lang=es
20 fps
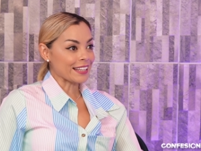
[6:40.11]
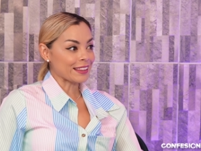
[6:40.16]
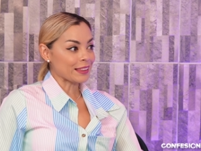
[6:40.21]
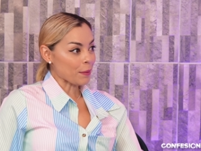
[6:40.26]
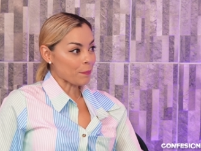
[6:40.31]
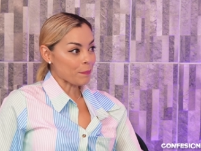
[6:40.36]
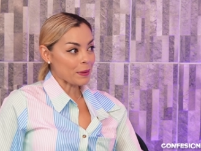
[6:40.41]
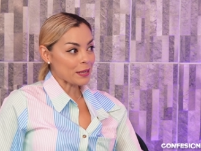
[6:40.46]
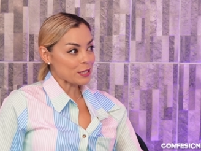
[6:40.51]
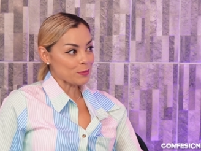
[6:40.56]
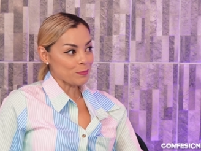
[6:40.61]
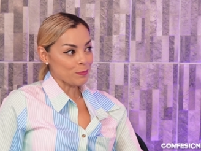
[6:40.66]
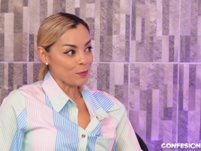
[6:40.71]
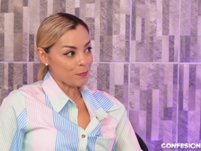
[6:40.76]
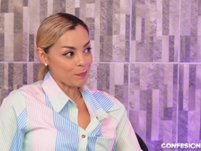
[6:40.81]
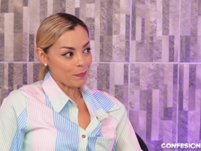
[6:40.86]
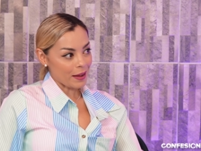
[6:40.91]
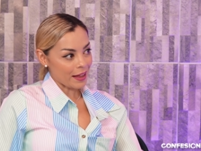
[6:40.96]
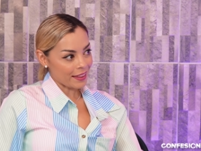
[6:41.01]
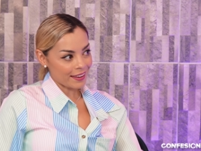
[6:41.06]
etapas
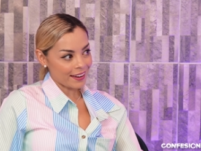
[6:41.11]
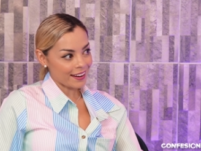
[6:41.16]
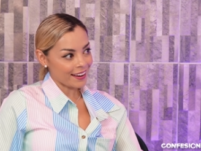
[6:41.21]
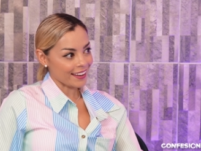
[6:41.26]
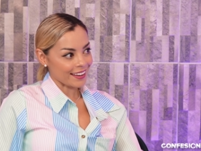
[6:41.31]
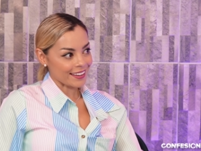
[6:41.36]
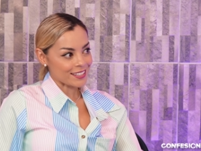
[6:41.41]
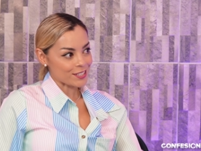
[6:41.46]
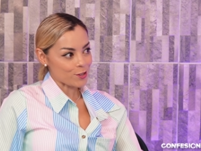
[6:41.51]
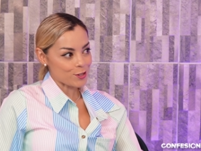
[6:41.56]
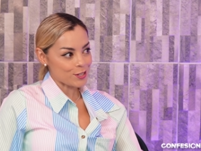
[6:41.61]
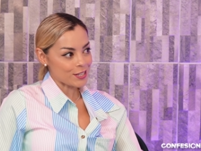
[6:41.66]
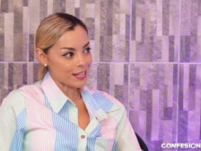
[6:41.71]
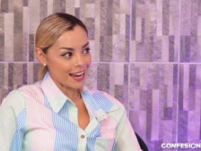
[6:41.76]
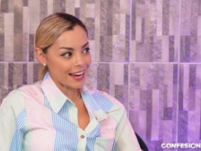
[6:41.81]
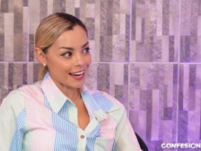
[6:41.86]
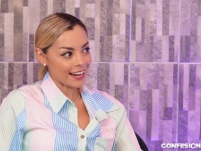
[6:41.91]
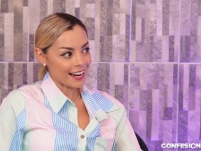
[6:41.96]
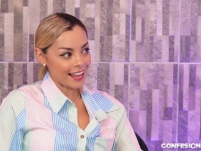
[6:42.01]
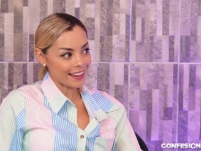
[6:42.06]
muy padres, o
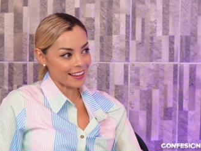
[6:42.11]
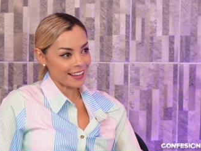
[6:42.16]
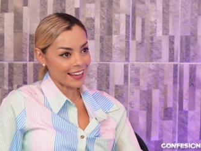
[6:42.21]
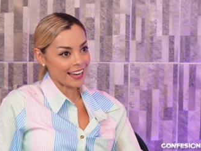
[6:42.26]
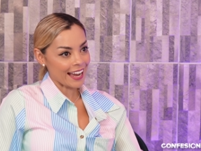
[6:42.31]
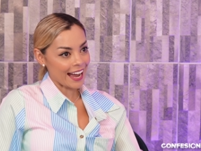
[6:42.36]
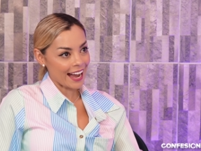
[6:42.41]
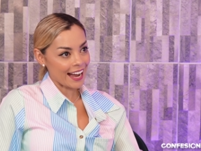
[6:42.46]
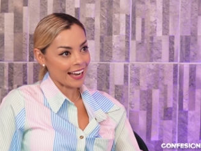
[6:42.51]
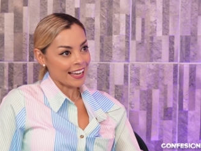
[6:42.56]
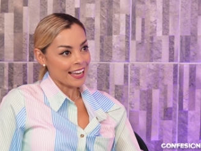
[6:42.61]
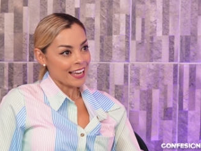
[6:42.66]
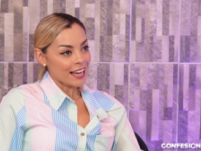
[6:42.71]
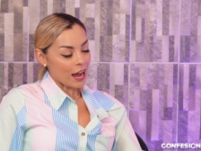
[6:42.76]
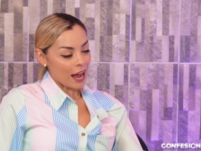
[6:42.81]
sea, era de ah,